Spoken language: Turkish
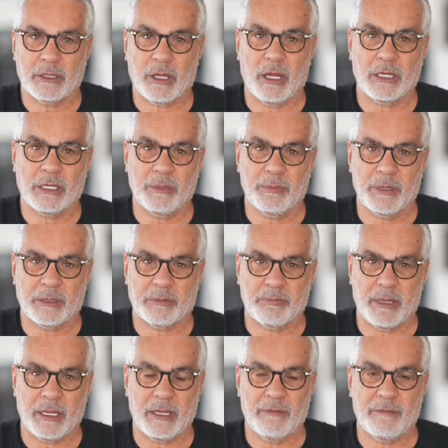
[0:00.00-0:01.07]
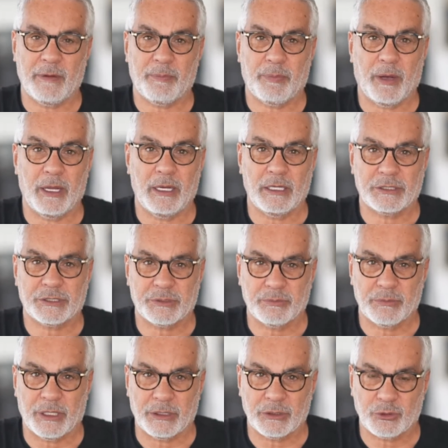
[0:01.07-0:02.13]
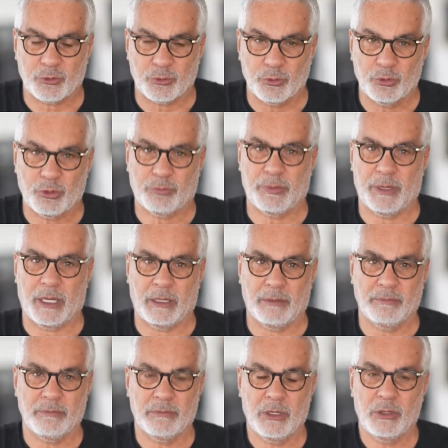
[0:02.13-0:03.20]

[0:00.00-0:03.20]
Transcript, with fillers: takip etmeyi ve paylaşımlarınızı unutmayalım.